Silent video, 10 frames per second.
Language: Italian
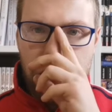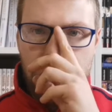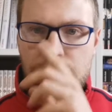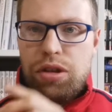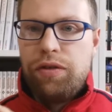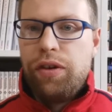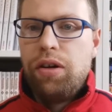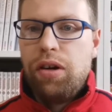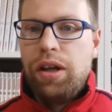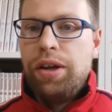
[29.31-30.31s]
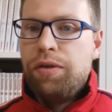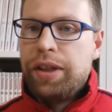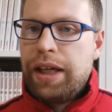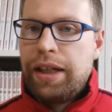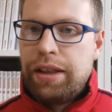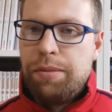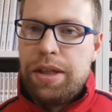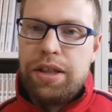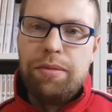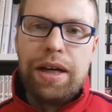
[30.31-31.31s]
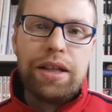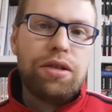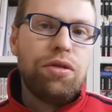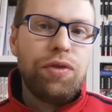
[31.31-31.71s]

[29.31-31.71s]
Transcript: Oggi farò le novità del mese di marzo,